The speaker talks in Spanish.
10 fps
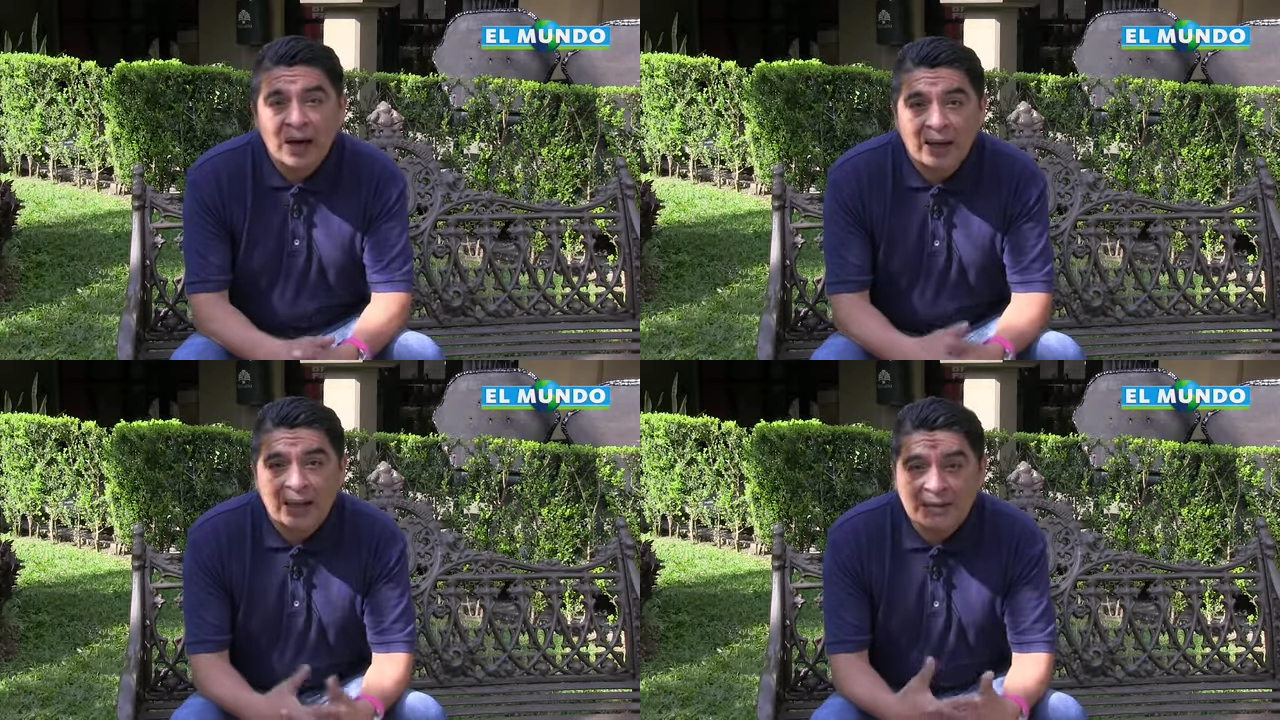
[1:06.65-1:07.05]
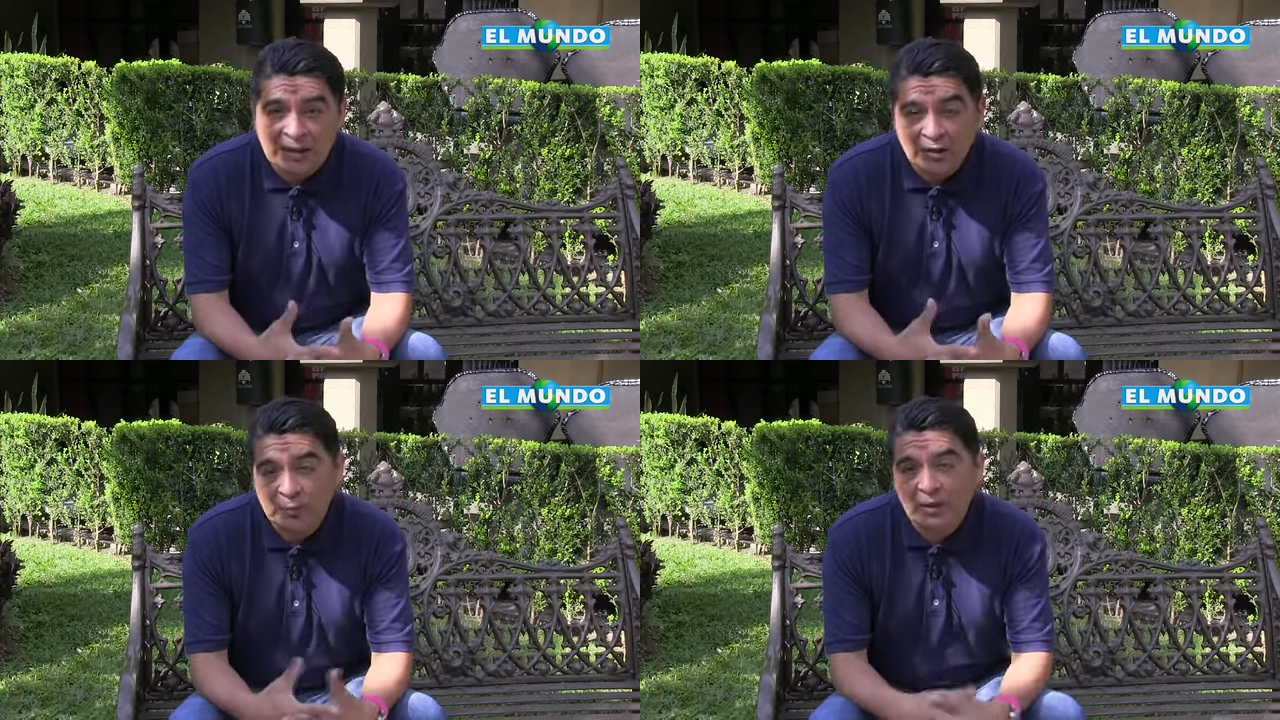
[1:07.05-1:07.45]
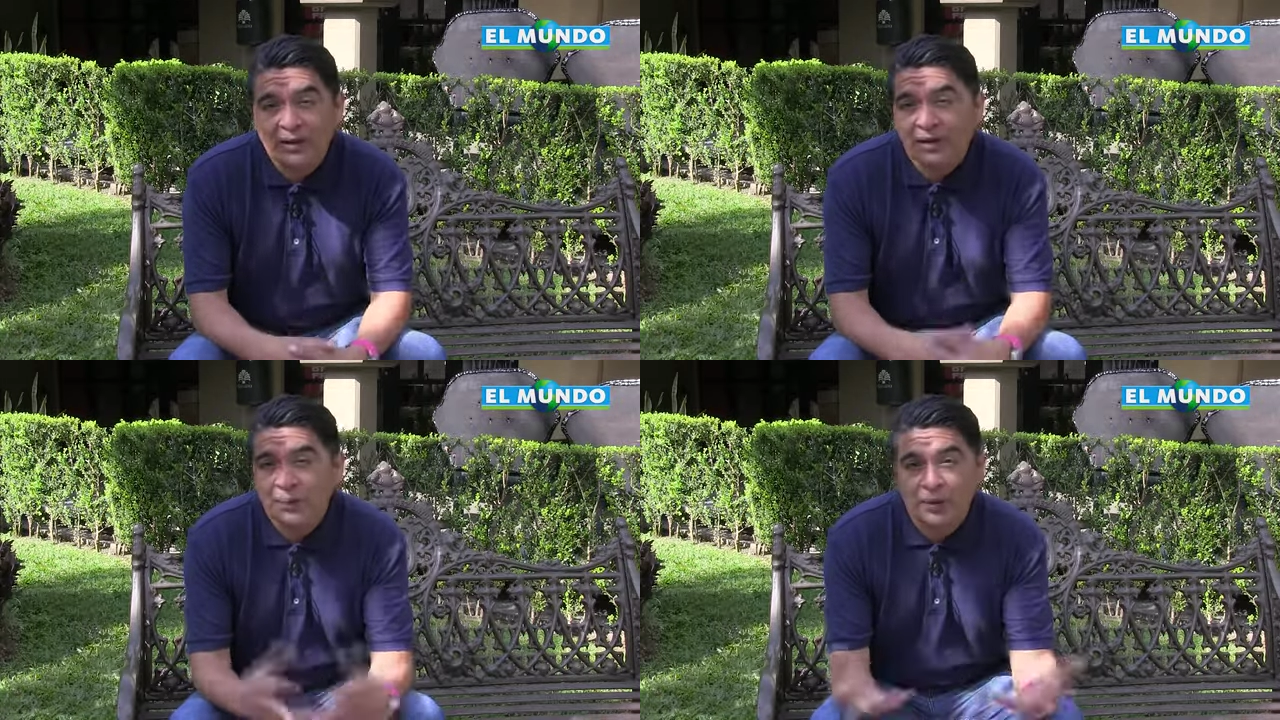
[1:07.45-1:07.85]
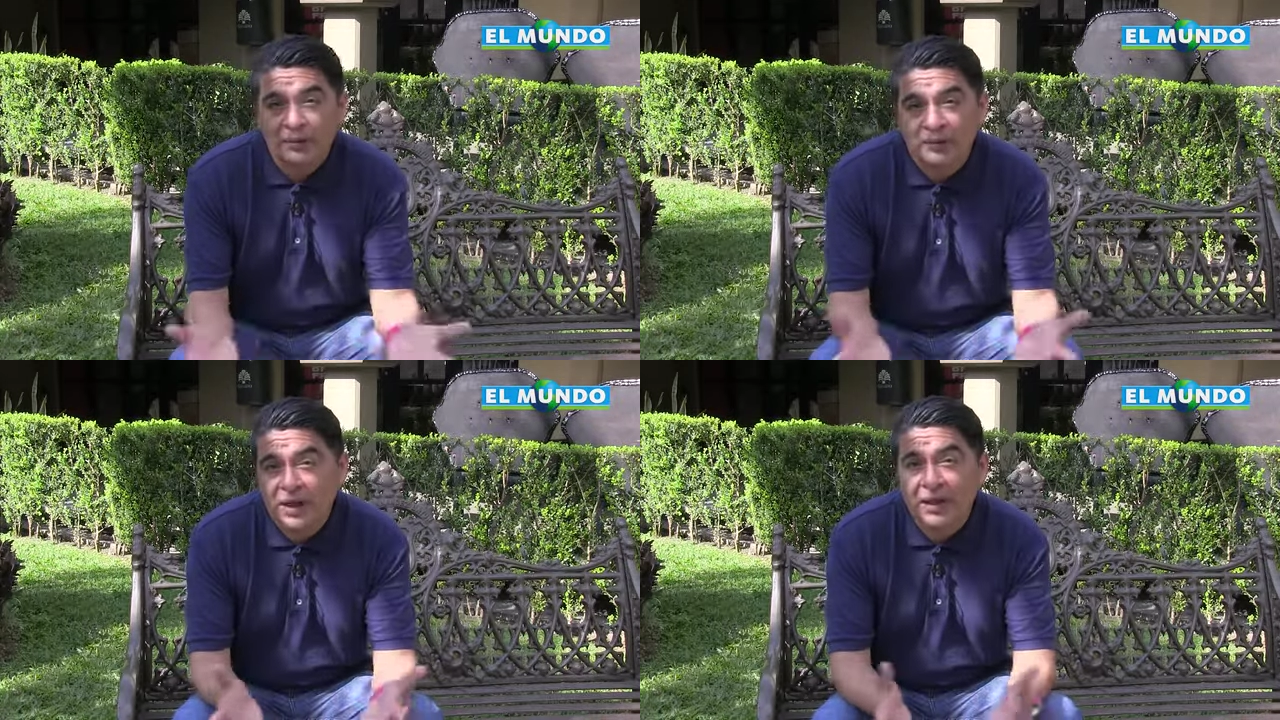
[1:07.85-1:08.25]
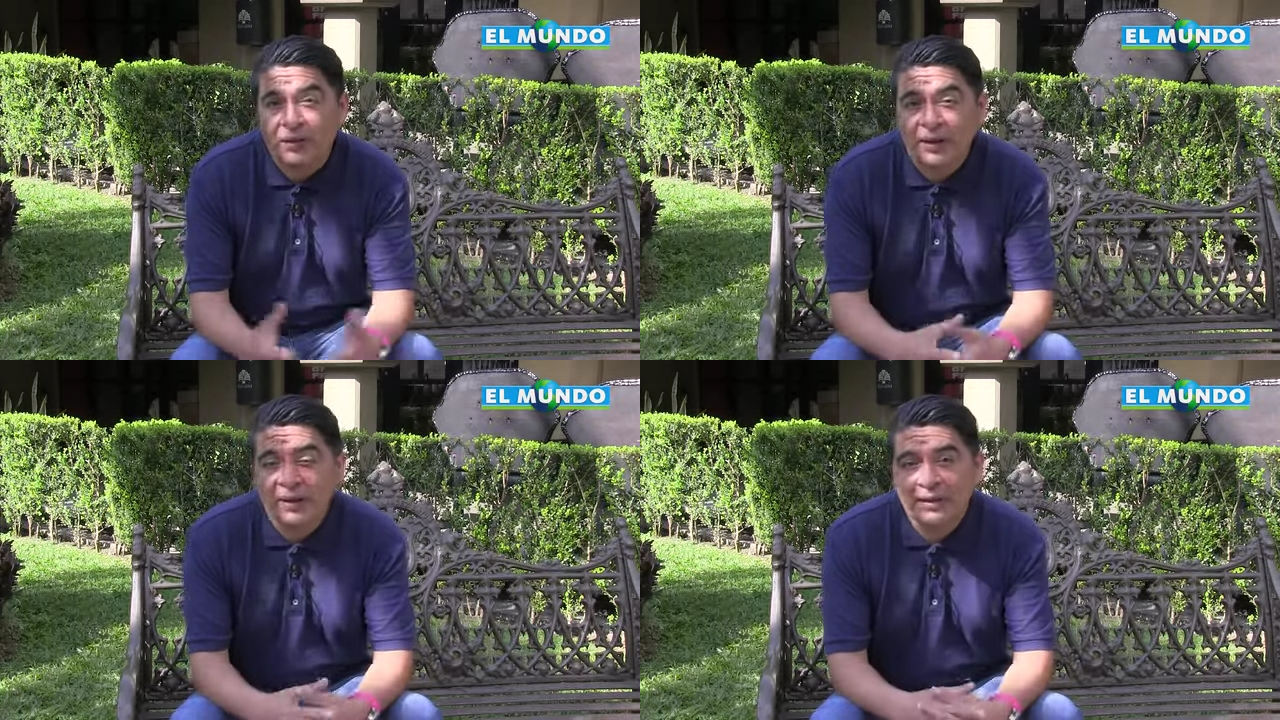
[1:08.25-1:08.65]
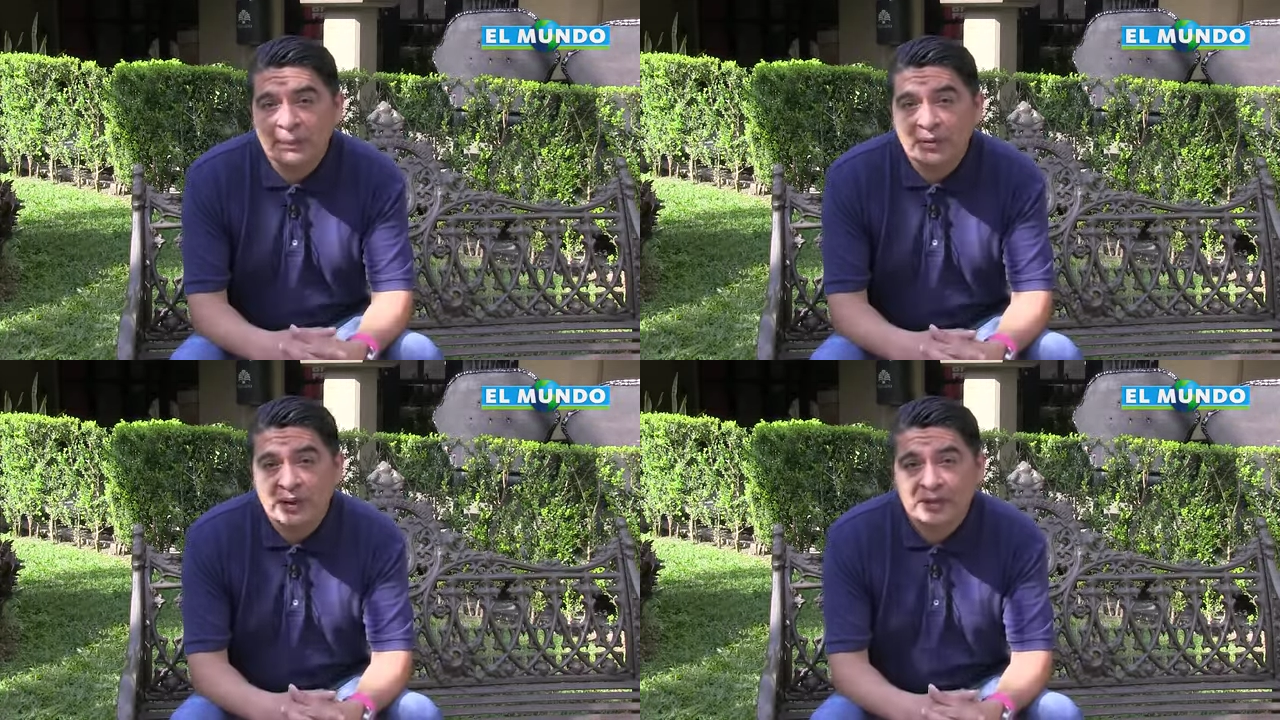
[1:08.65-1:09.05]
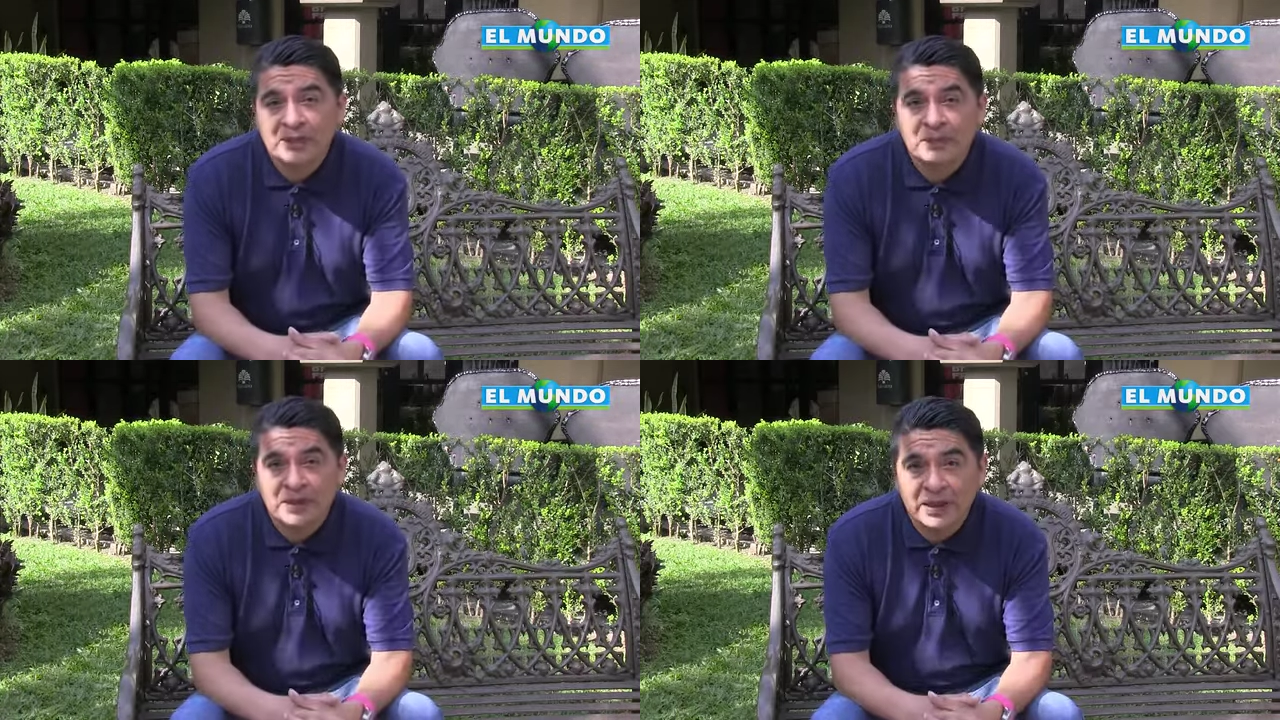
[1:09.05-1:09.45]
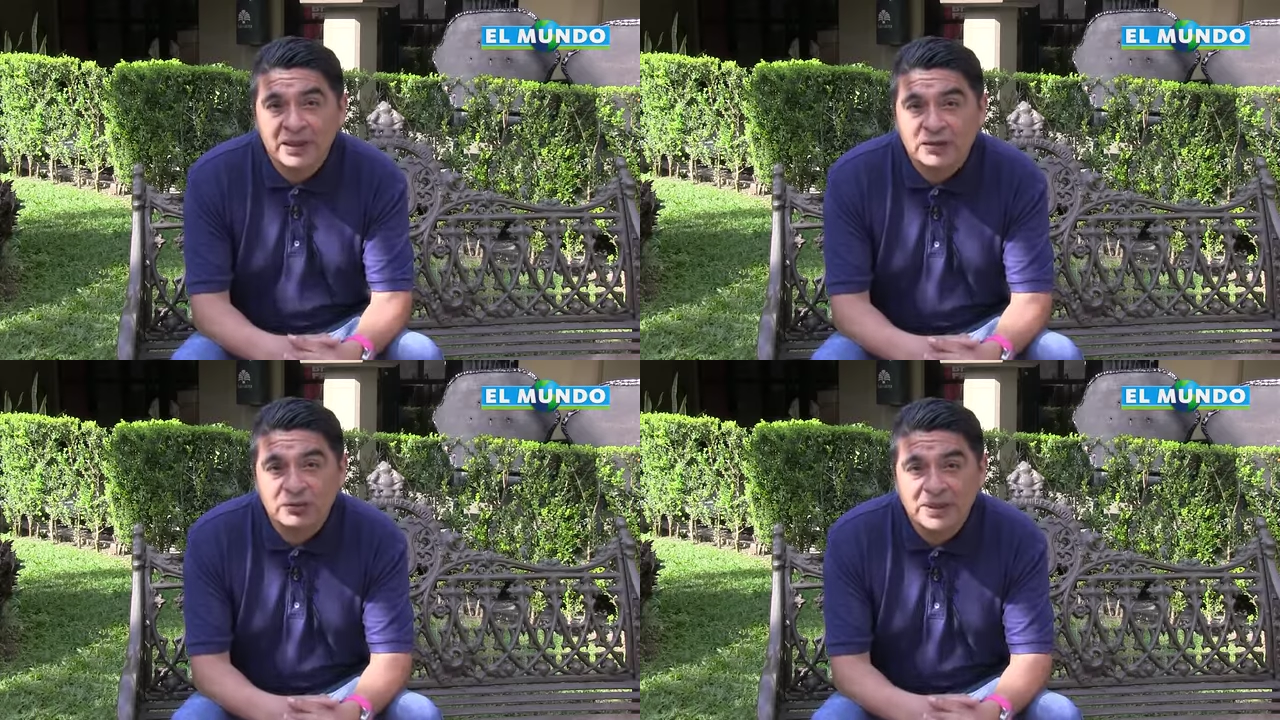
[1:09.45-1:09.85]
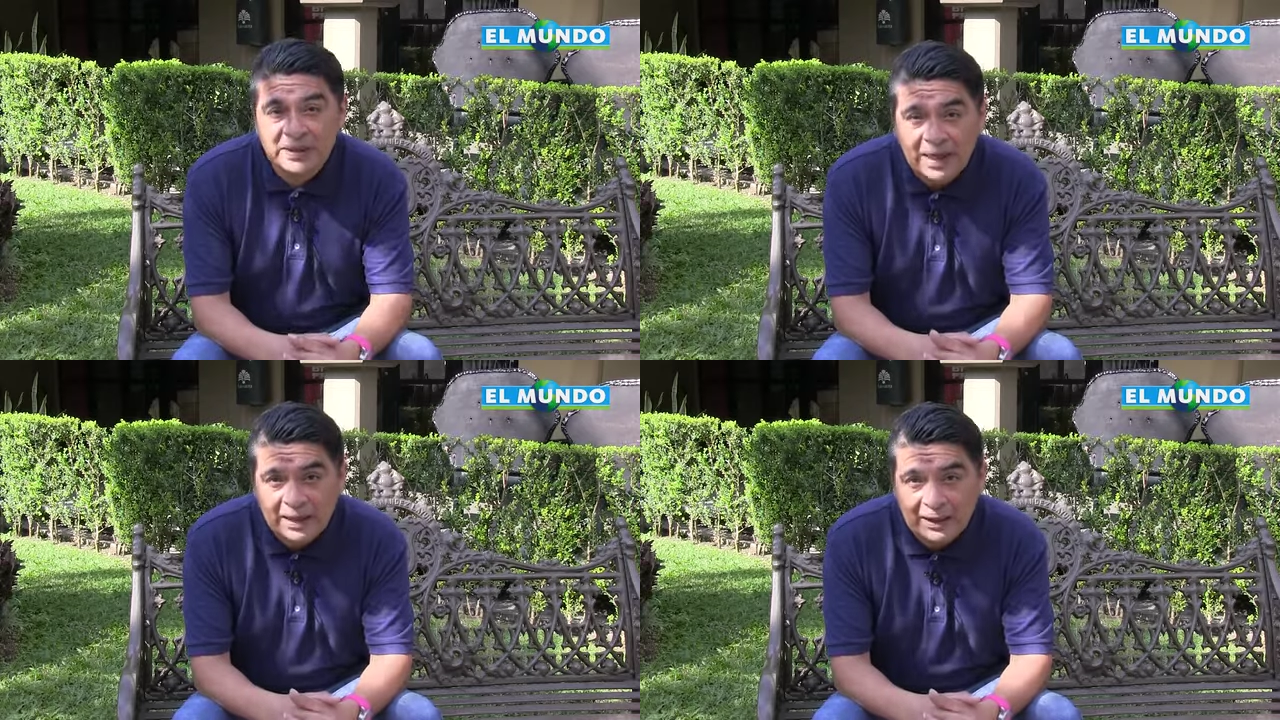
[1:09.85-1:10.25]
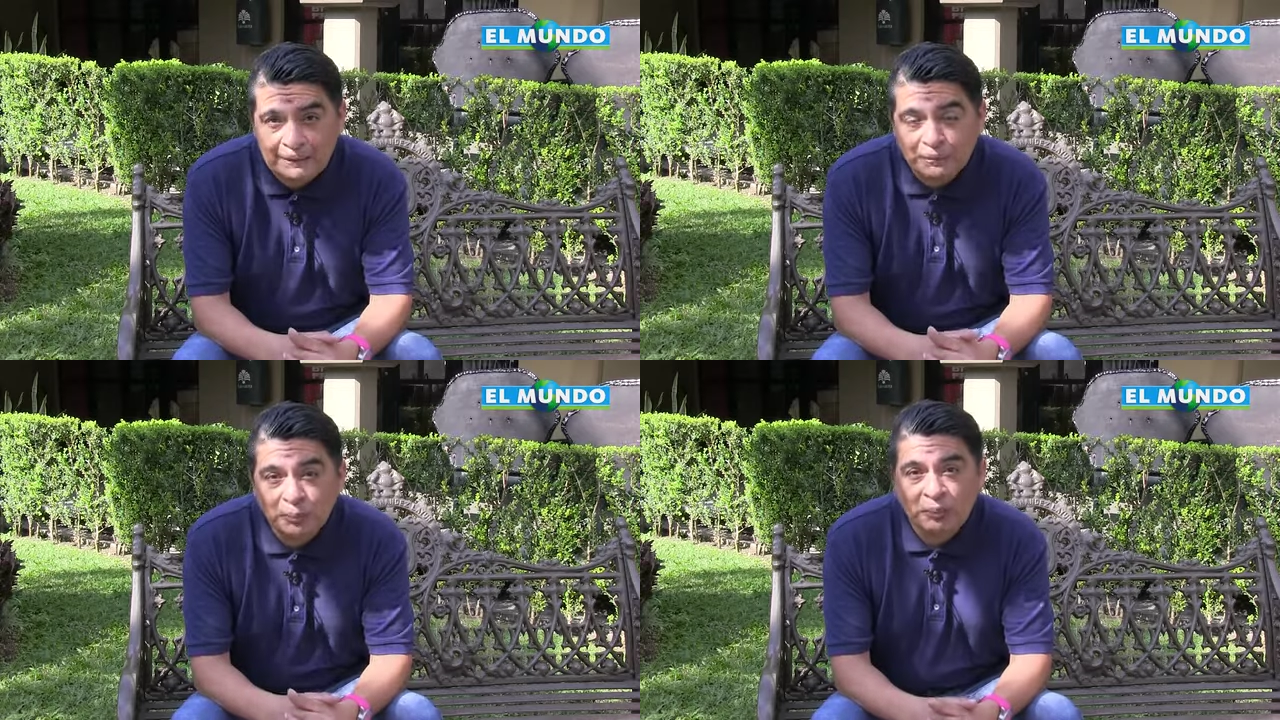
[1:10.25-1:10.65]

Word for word: agradecidos por el tiempo que nos dan ahorita de poder transmitirles un mensaje.